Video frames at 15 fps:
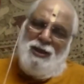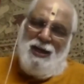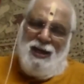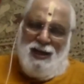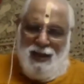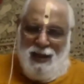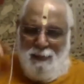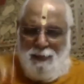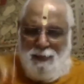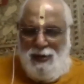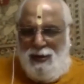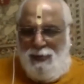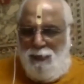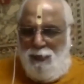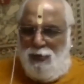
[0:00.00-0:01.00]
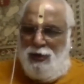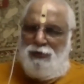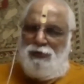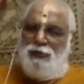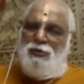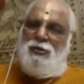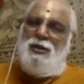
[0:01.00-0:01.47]
ஏனைய பிற
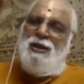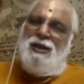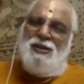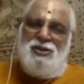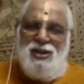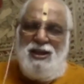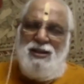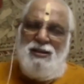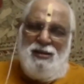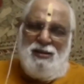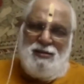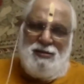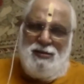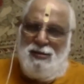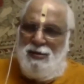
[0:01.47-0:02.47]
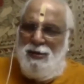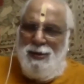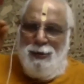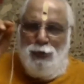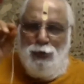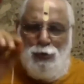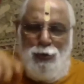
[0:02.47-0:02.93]
முரசும் செய்தற்கு
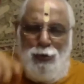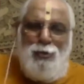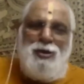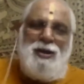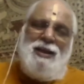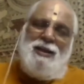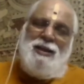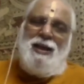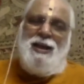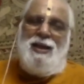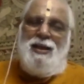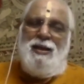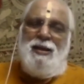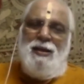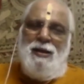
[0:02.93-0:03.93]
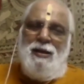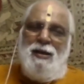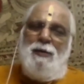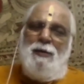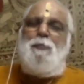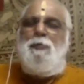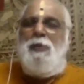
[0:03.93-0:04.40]
தோலினை
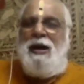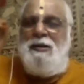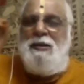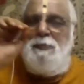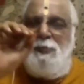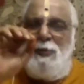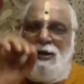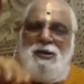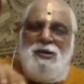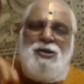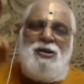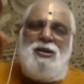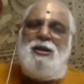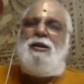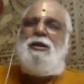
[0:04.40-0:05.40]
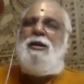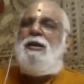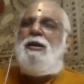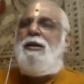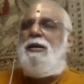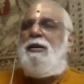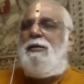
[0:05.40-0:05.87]
பண்படுத்தி
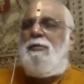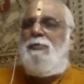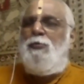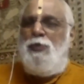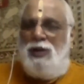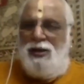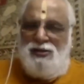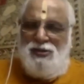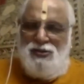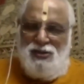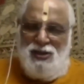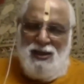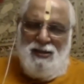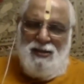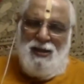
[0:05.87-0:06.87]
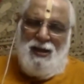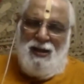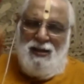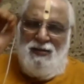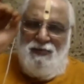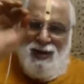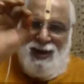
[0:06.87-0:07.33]
முரசு செய்தால்
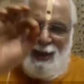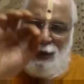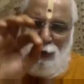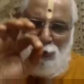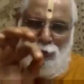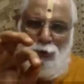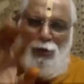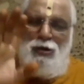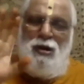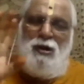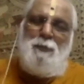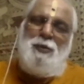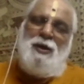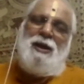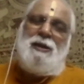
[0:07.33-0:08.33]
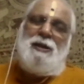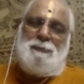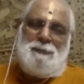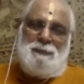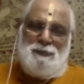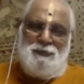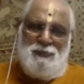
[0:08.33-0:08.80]
அது வடித்தோல்னு பேர்
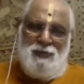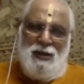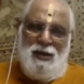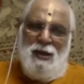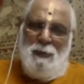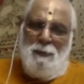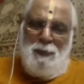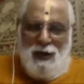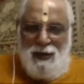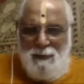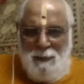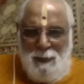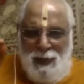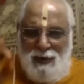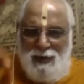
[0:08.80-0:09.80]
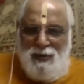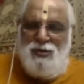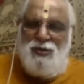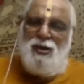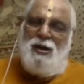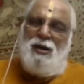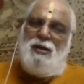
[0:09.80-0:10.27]

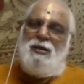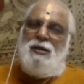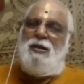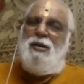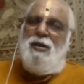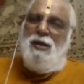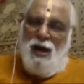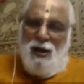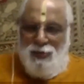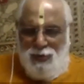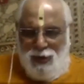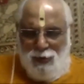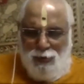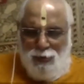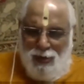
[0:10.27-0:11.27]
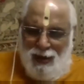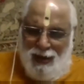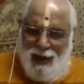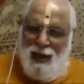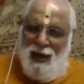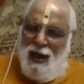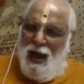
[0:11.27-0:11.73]
பண்படுத்தாது அந்த
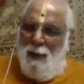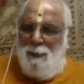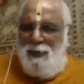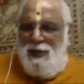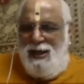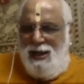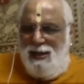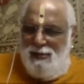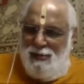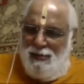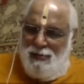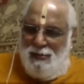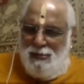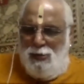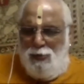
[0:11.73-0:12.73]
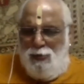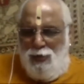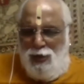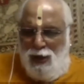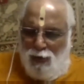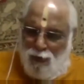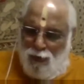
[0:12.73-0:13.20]
தோலை அப்படியே அதுல
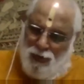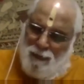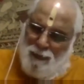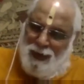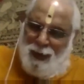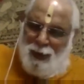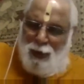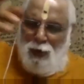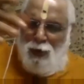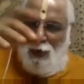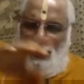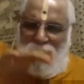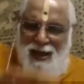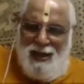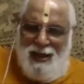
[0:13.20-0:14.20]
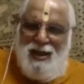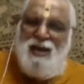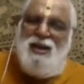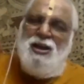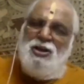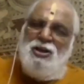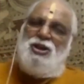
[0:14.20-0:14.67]
இருக்கக்கூடிய ரோமங்களோடையே
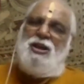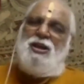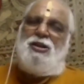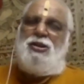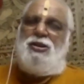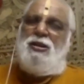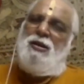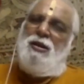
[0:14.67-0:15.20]
சேர்த்து